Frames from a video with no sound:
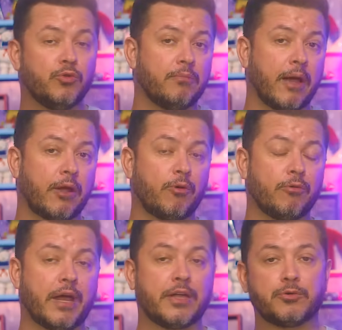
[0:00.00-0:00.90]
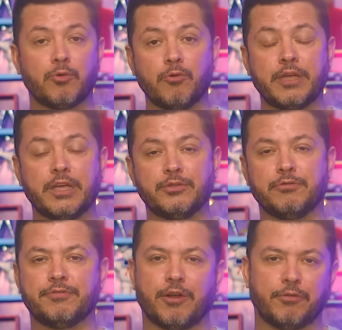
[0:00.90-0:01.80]
do Michael Knight com o Kit no
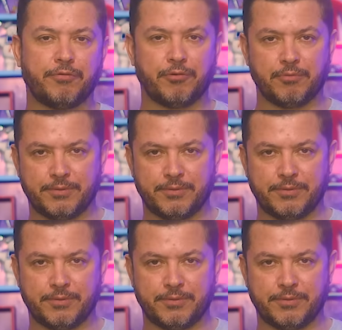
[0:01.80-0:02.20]
final do filme.